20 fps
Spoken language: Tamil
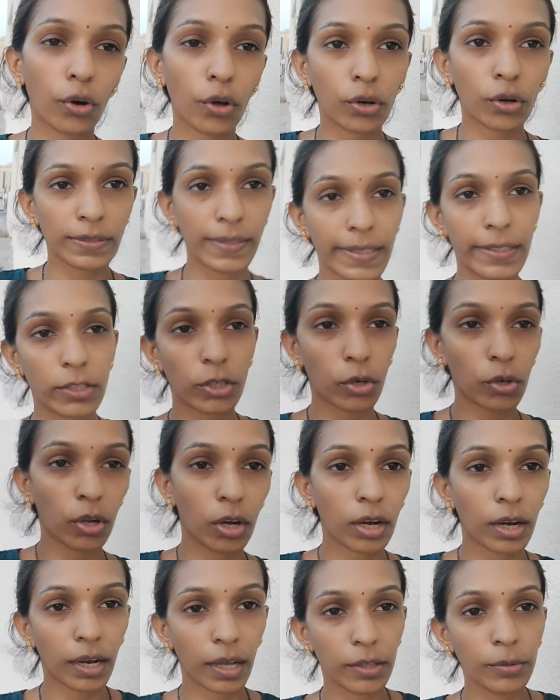கிளாக் சிக்ஸ் ஓ
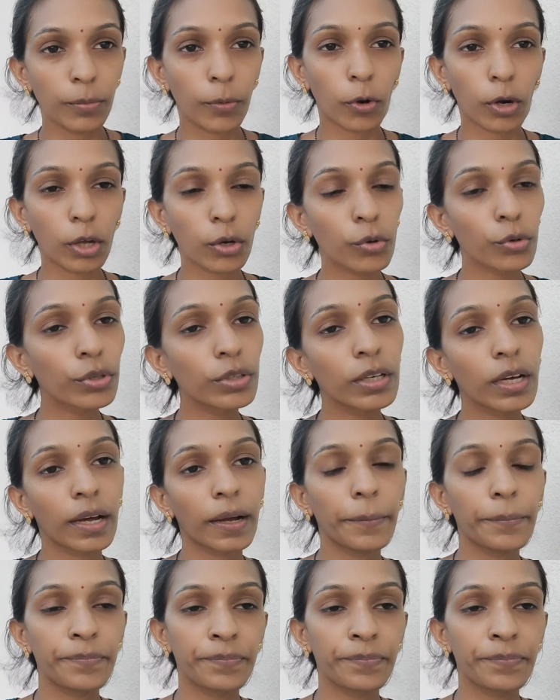கிளாக் அது போல் கொடுதுங்க